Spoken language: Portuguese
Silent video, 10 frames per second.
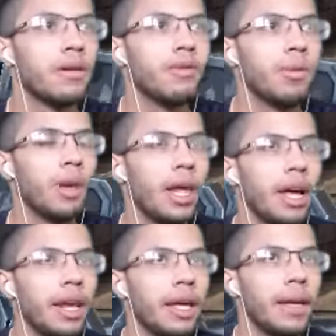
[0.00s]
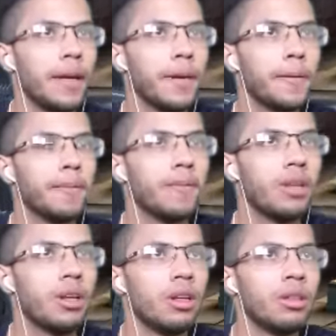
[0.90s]
Vamos lá, né?
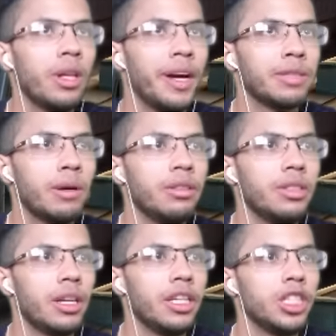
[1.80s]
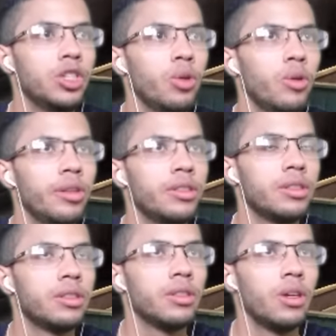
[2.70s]
Na respawn em 3,
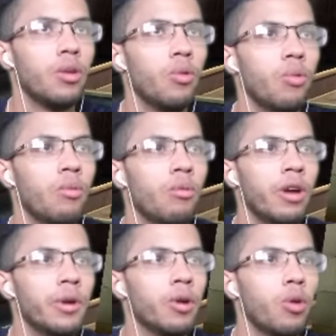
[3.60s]
2, 1. Here we